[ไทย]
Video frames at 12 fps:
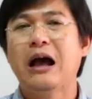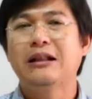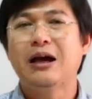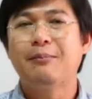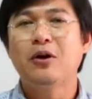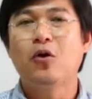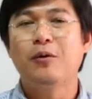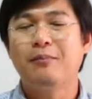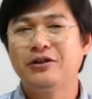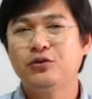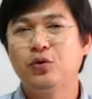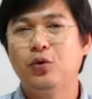ทำให้คนมา
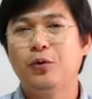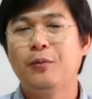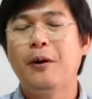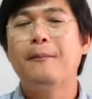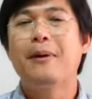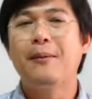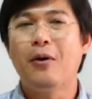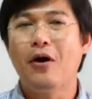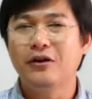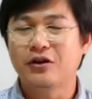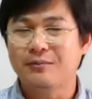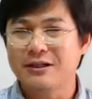สู่พระพรของพ